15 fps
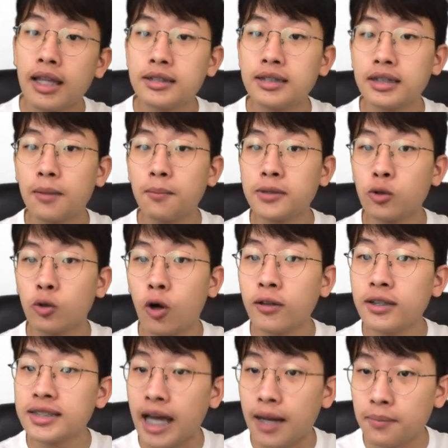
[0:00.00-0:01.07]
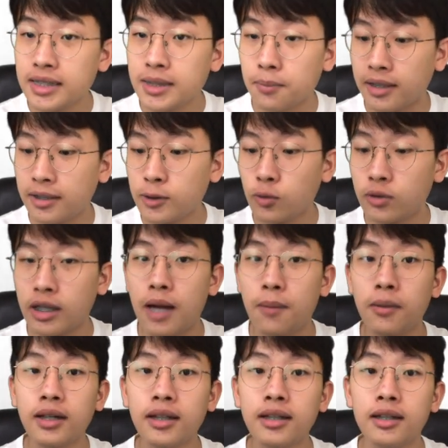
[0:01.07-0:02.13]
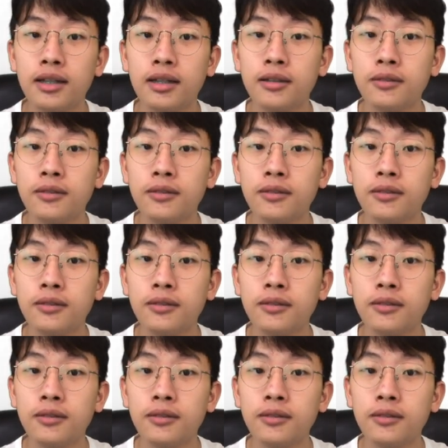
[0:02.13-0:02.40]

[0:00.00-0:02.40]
จึงนำมาสู่ข้อที่3ที่สำคัญที่สุดนะครับก็คือ